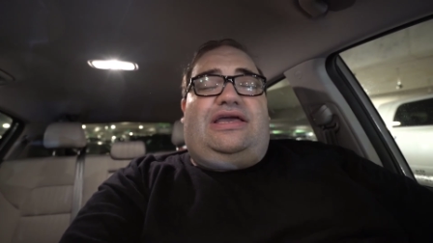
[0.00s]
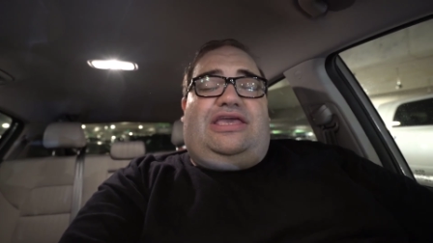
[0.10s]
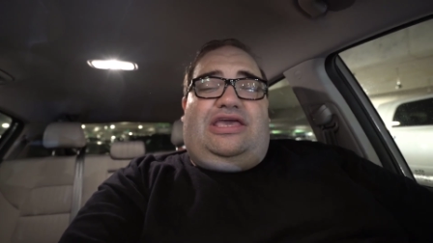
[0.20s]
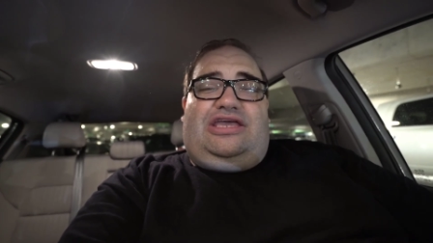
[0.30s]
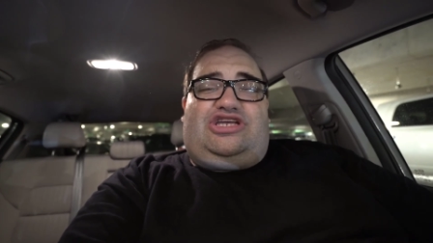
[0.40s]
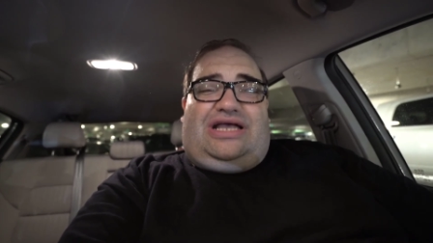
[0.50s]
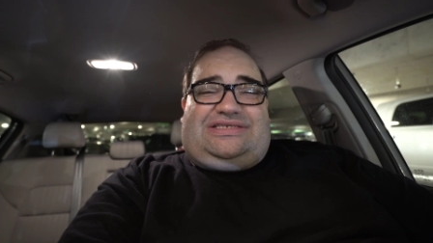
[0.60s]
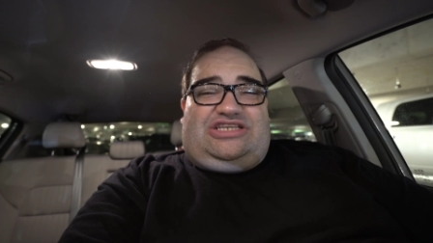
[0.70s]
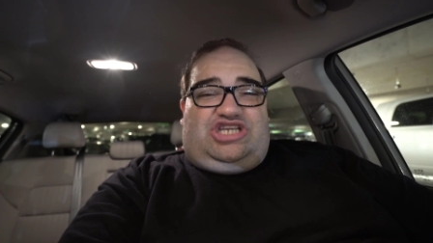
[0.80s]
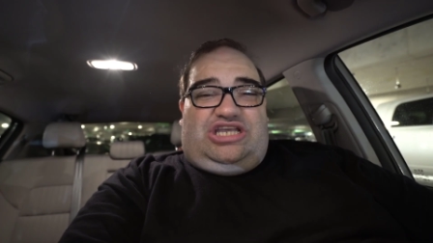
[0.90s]
que já
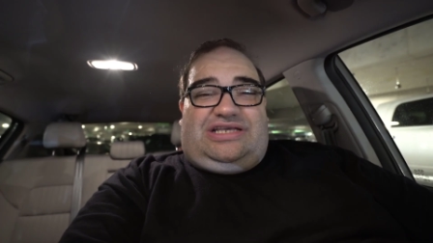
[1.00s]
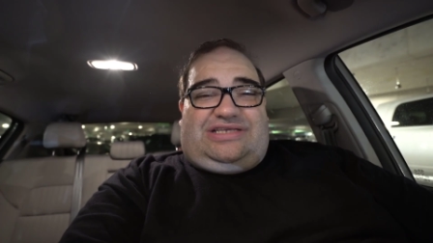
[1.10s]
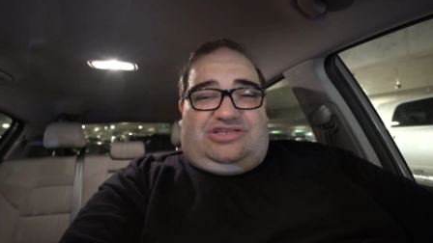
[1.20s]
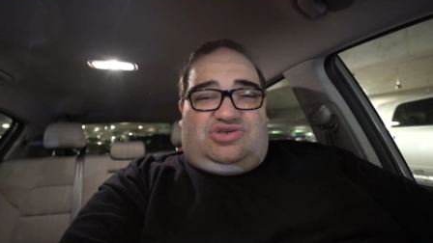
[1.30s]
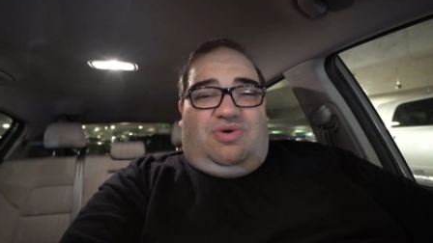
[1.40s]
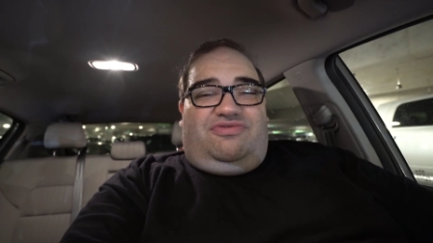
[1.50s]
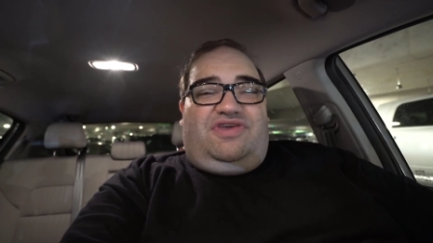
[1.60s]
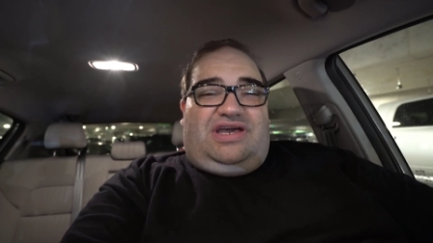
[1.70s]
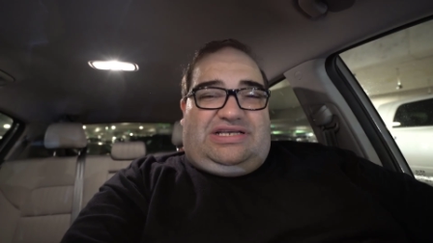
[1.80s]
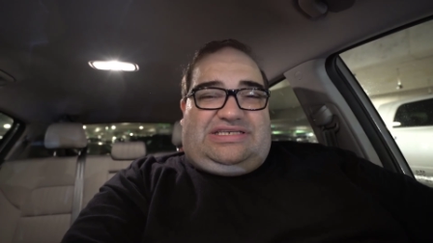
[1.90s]
se tinha essa
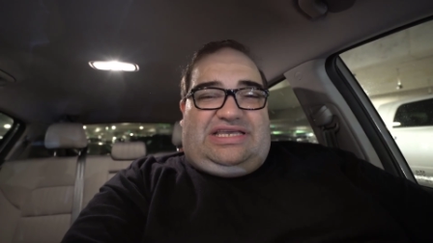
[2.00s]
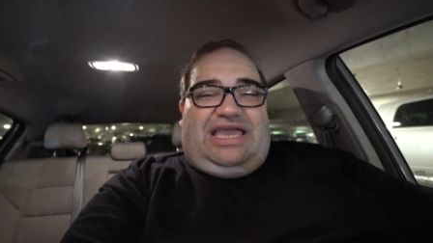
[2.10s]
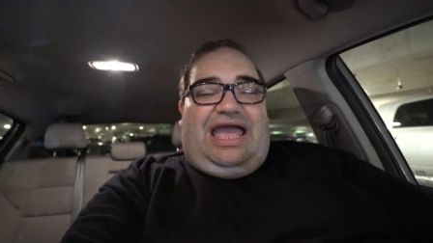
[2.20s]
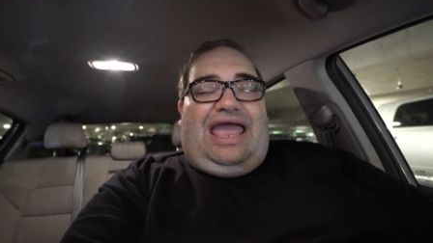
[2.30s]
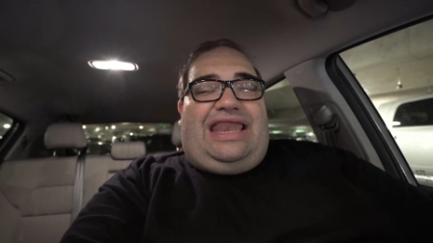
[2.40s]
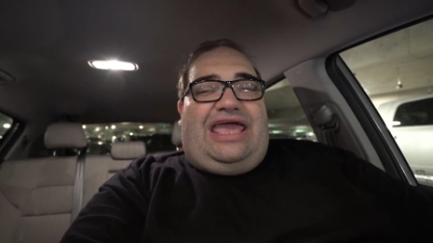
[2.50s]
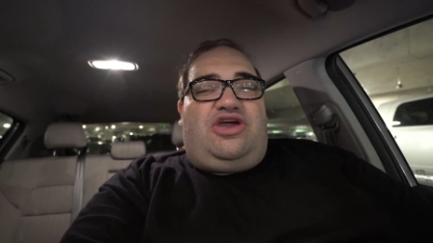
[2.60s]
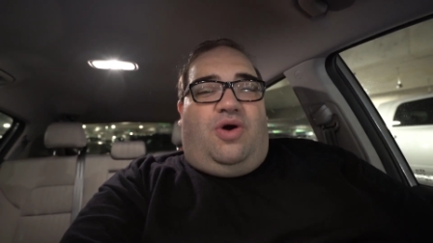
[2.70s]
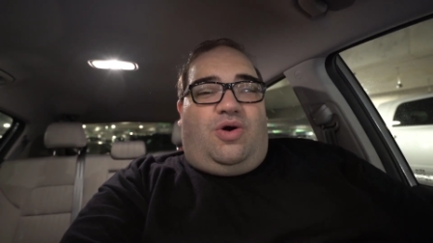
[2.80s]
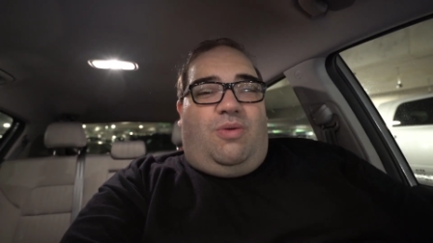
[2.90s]
desconfiança e que a
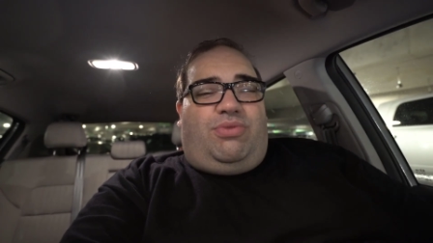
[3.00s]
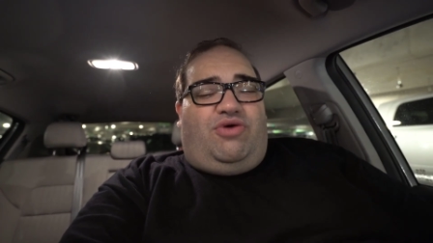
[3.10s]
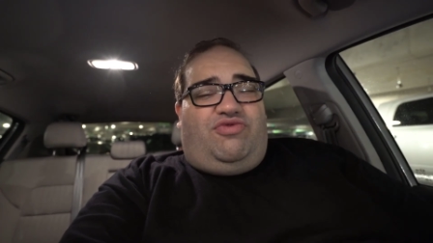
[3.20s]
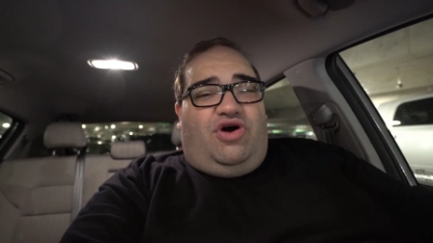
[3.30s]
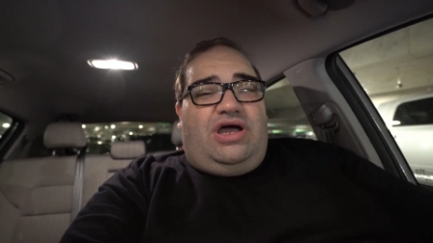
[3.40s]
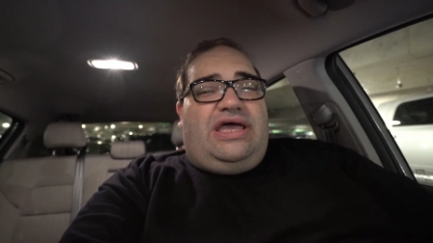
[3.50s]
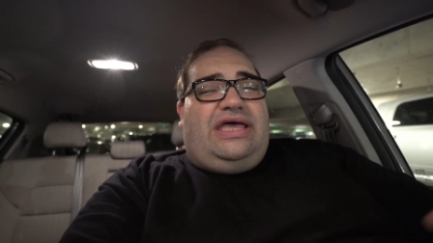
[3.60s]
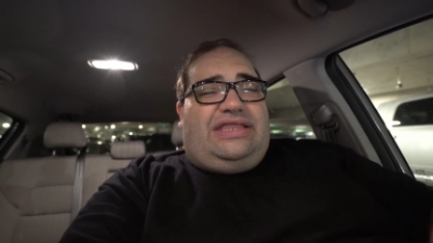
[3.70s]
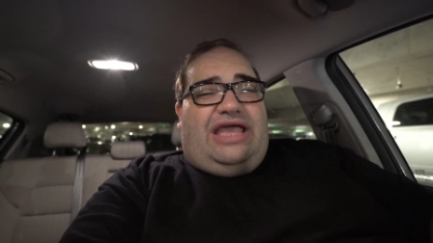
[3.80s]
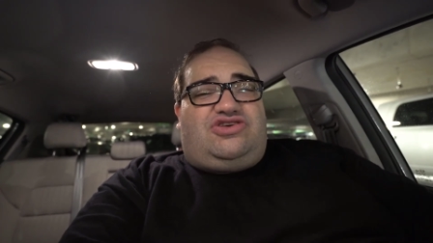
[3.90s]
LRO comprovou
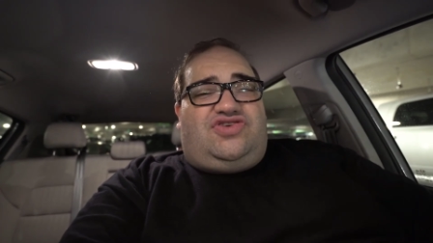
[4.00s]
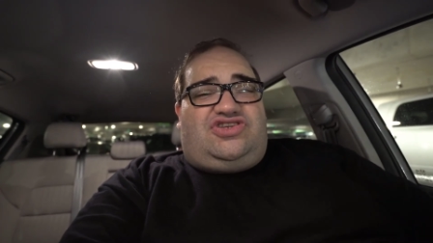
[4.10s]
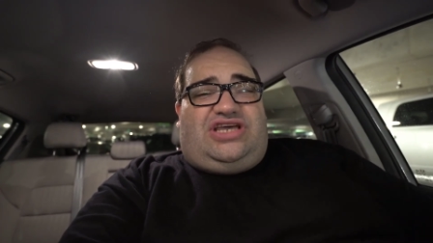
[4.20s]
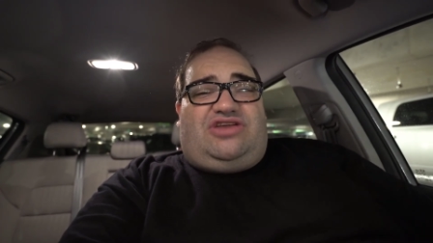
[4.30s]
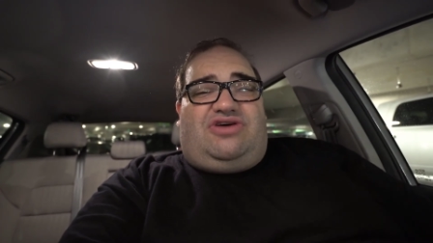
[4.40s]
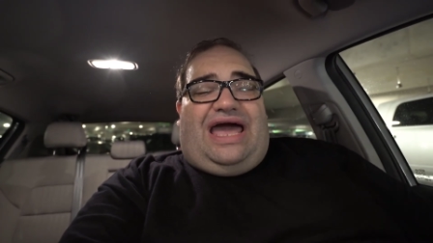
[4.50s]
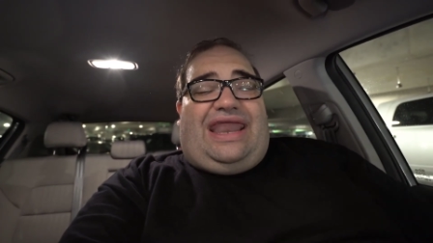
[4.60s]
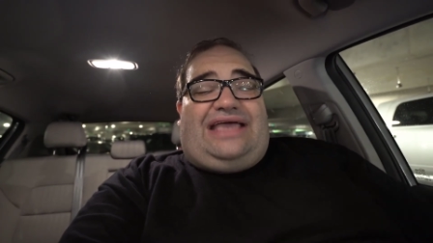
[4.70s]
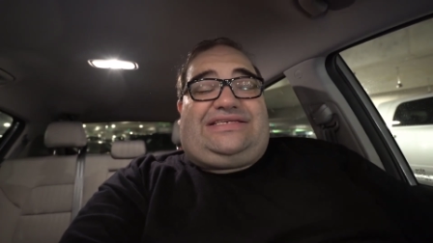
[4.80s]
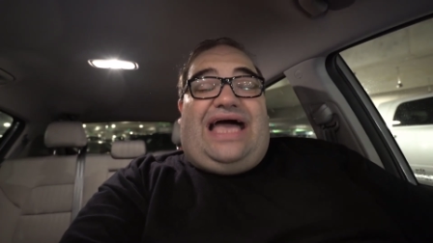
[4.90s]
tem os vídeos aqui no
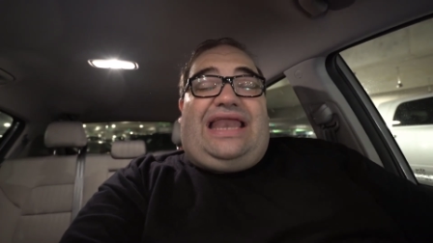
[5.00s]
canais.